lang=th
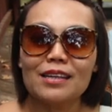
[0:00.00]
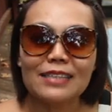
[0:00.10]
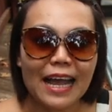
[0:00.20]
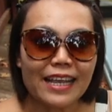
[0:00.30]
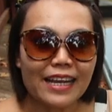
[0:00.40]

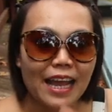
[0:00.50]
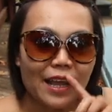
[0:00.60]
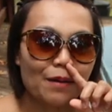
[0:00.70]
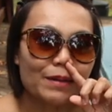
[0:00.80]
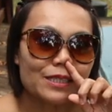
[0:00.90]
ใส่ยังไง
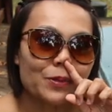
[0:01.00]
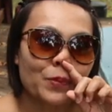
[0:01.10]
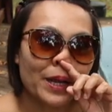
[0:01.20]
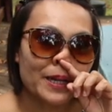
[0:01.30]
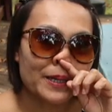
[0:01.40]
ก็ไม่ส
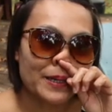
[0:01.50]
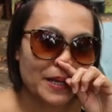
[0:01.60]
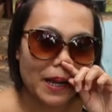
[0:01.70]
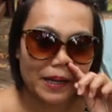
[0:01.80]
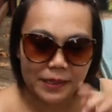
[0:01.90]
วยเลย
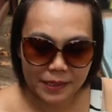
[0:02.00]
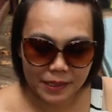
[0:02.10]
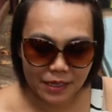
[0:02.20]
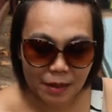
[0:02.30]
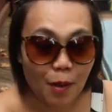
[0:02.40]
อะเออ
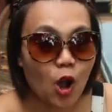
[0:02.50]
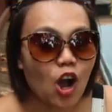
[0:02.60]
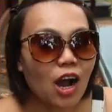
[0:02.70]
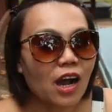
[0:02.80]
แต่พอ